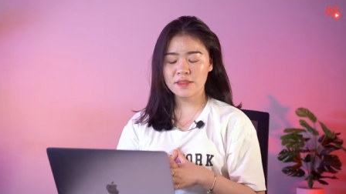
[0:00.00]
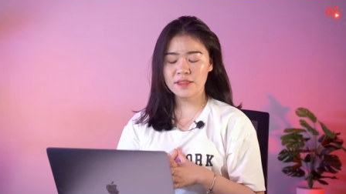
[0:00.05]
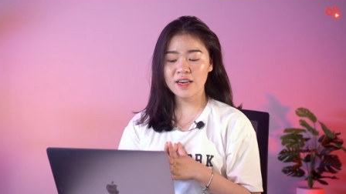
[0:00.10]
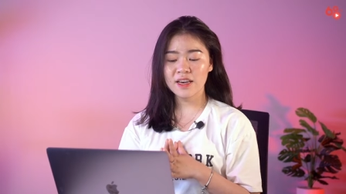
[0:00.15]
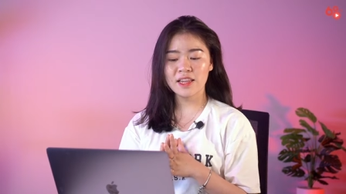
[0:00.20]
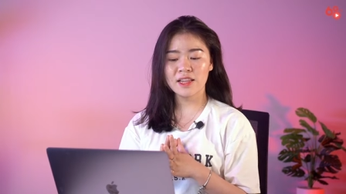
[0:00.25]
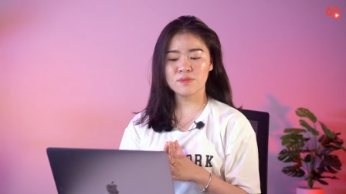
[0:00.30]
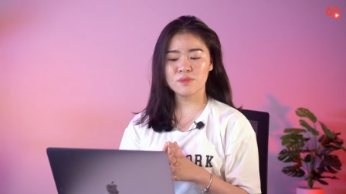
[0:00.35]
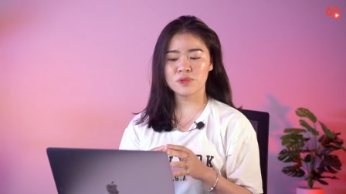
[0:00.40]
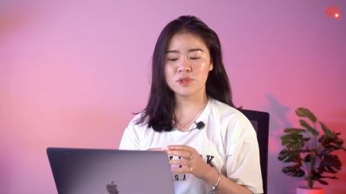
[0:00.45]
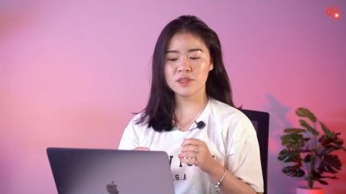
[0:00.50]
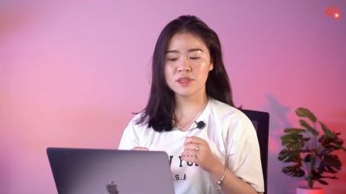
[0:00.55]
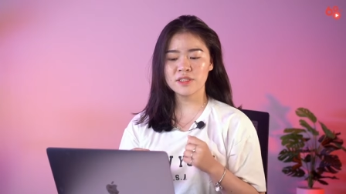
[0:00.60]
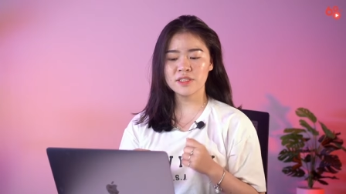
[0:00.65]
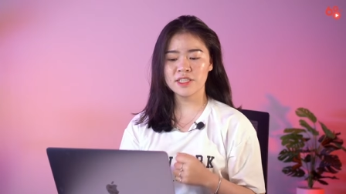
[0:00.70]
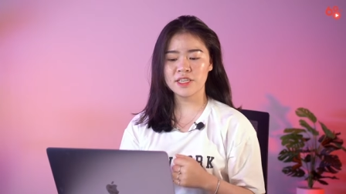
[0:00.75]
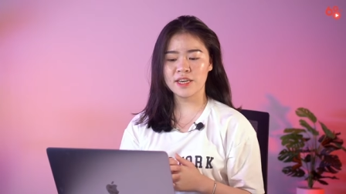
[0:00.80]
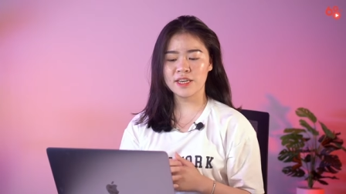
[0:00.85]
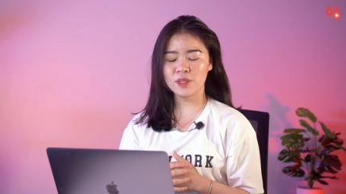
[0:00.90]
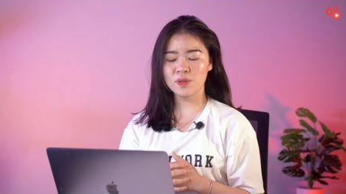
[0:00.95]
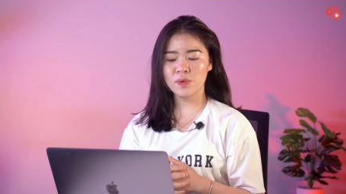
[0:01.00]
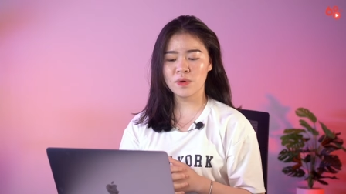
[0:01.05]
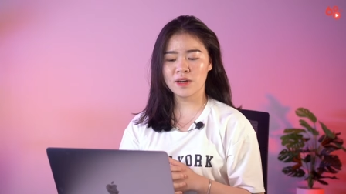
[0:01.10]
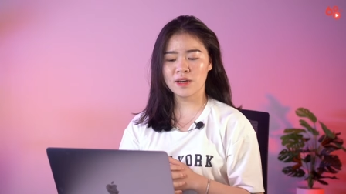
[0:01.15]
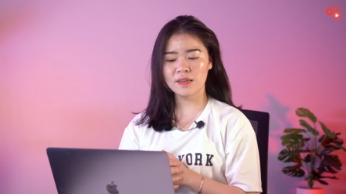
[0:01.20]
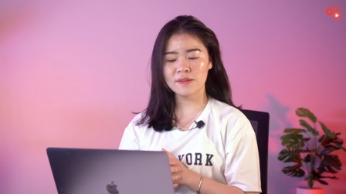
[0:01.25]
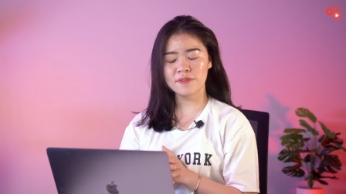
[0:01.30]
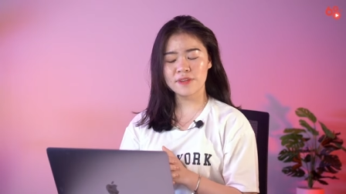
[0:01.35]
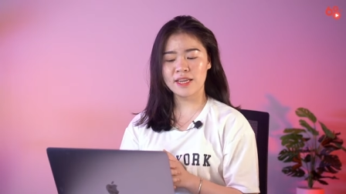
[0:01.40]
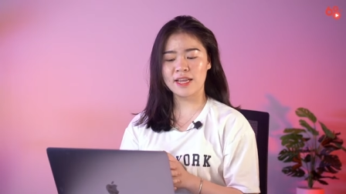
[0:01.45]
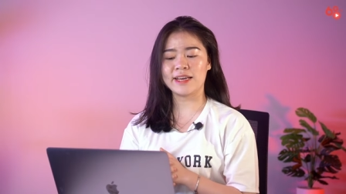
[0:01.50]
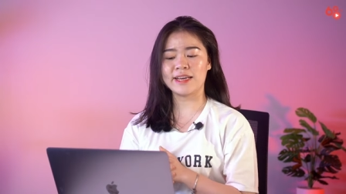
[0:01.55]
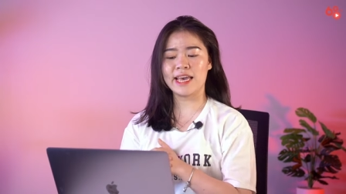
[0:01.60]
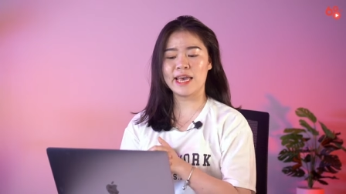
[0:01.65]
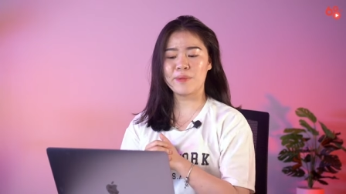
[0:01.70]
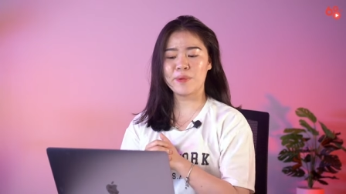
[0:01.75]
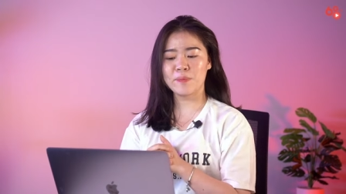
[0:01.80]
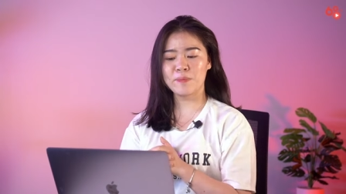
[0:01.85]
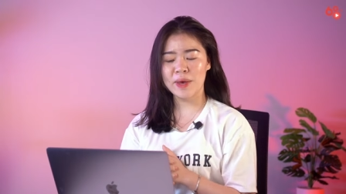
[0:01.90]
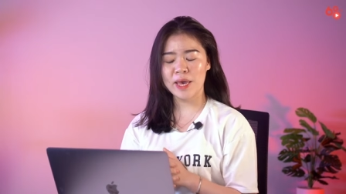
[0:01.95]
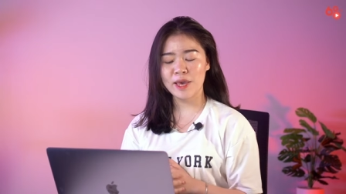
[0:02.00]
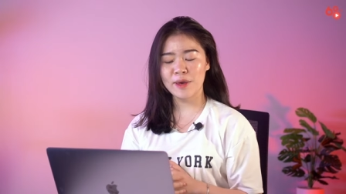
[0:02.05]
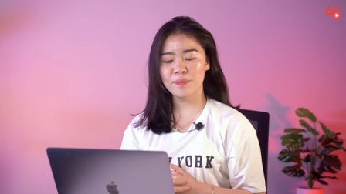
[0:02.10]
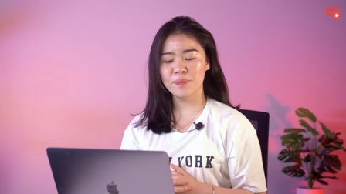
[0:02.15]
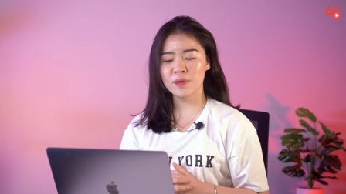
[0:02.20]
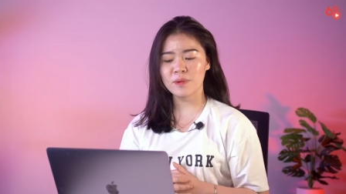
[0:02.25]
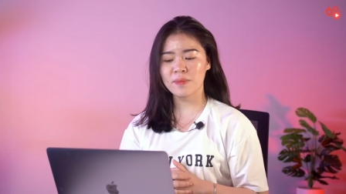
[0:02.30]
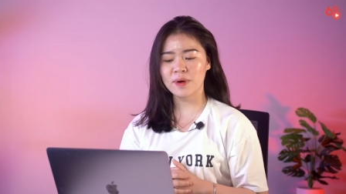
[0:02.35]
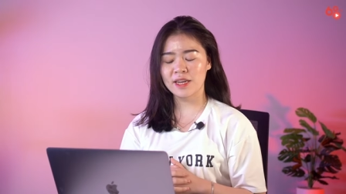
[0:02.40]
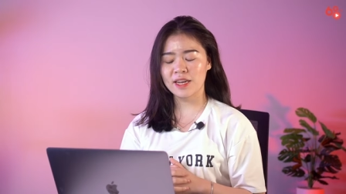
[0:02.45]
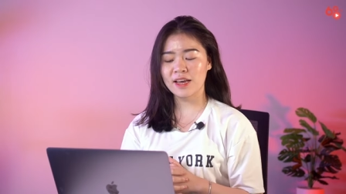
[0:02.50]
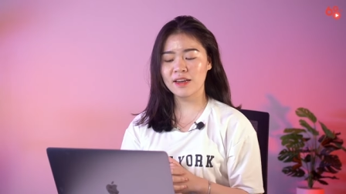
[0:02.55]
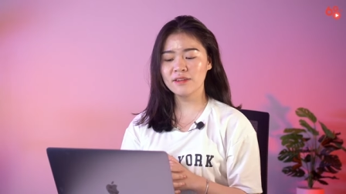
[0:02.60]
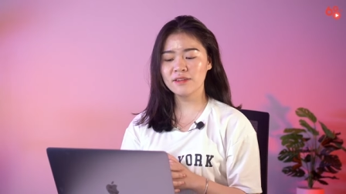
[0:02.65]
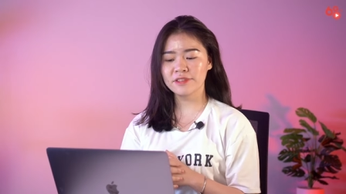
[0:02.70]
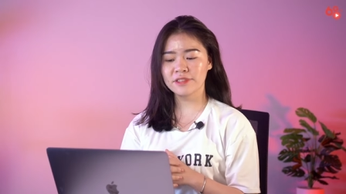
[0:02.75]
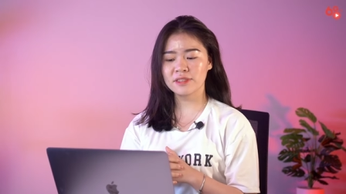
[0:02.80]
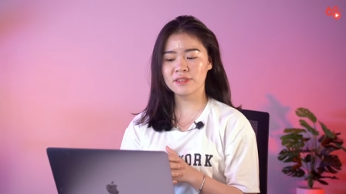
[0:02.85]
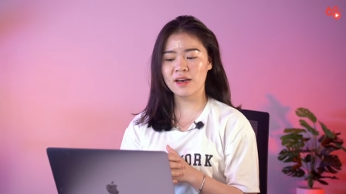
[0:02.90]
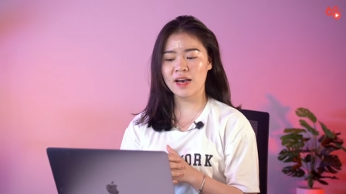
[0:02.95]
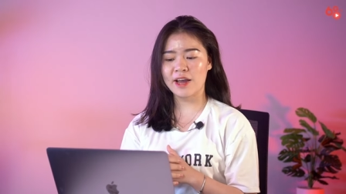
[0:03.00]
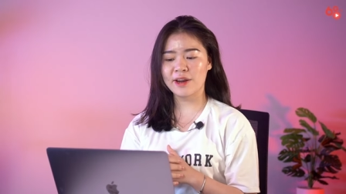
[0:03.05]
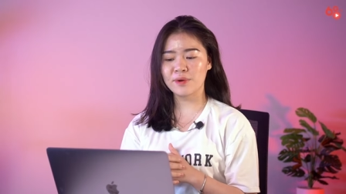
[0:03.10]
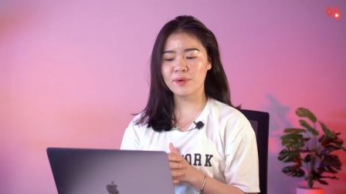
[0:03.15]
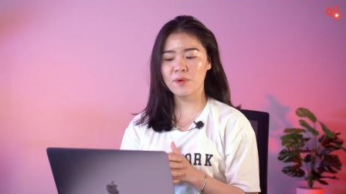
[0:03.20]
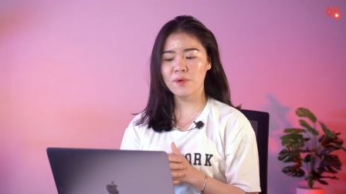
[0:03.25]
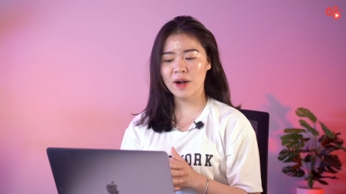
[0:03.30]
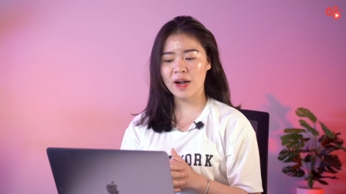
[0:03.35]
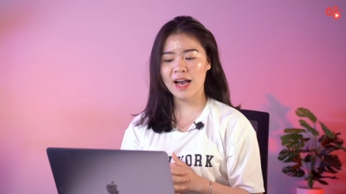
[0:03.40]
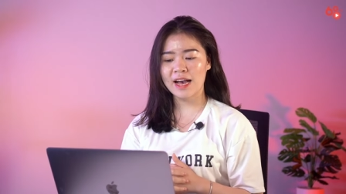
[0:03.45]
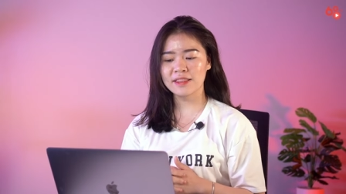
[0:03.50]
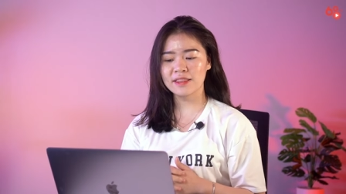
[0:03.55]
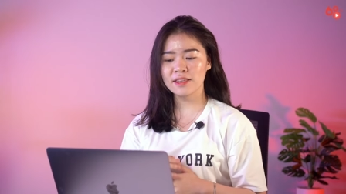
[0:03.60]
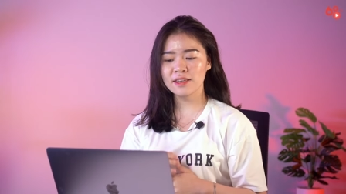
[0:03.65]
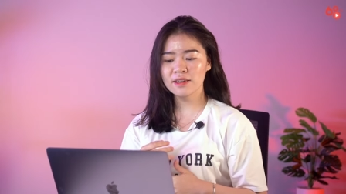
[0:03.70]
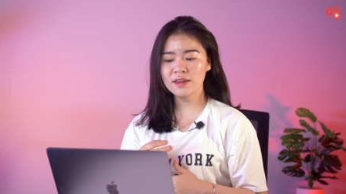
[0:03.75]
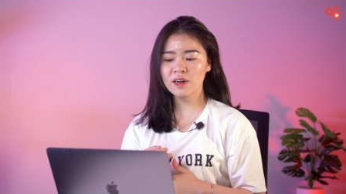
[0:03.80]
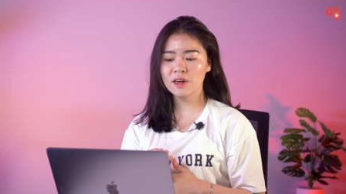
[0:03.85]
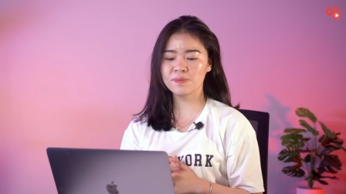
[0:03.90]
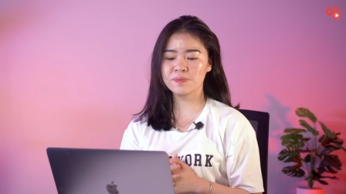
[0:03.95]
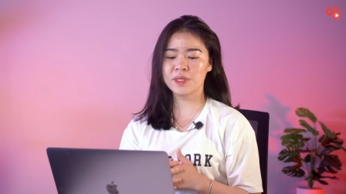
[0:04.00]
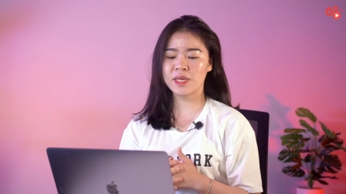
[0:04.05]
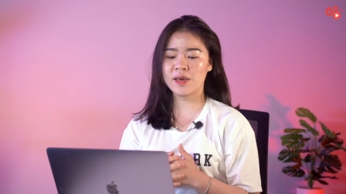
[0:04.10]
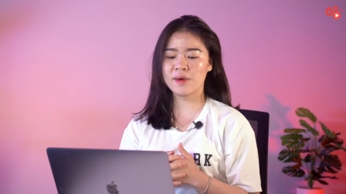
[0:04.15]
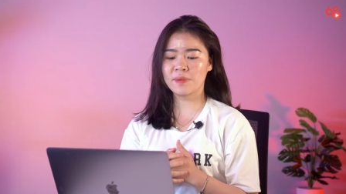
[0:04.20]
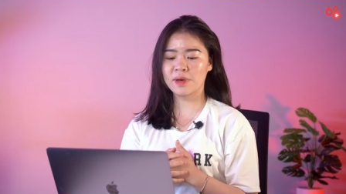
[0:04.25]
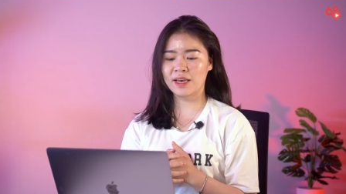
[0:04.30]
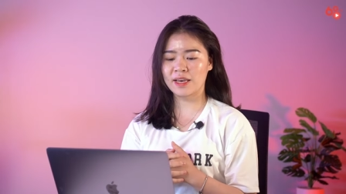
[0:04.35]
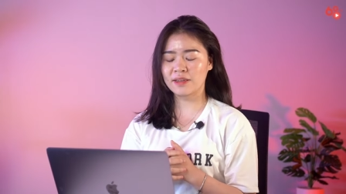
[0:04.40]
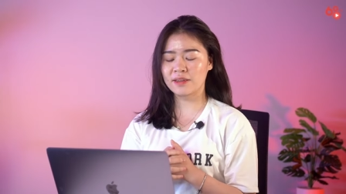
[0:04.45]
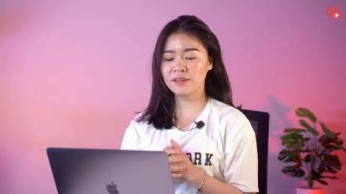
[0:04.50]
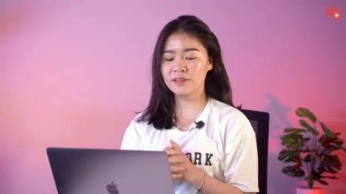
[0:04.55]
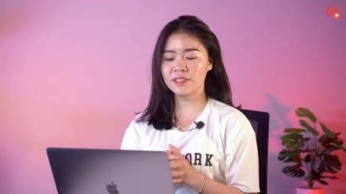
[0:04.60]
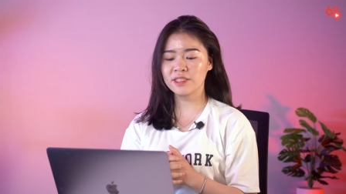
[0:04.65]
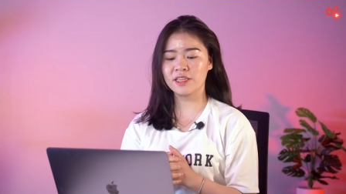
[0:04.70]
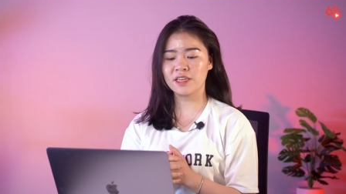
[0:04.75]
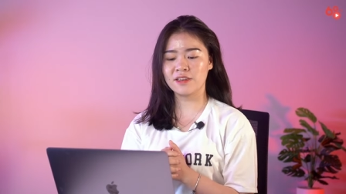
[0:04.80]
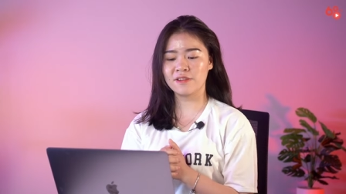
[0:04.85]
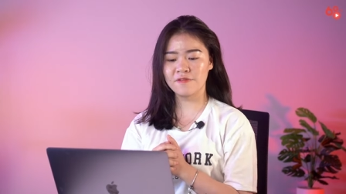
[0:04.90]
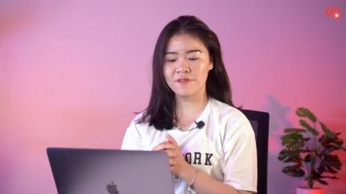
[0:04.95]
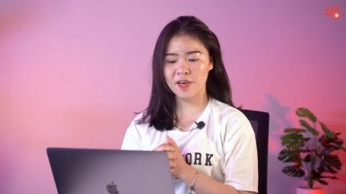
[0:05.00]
Đây là một cơ chế thuộc cách vận hành MMM nhưng mà đã được dự án OK tích hợp thêm cái cơ chế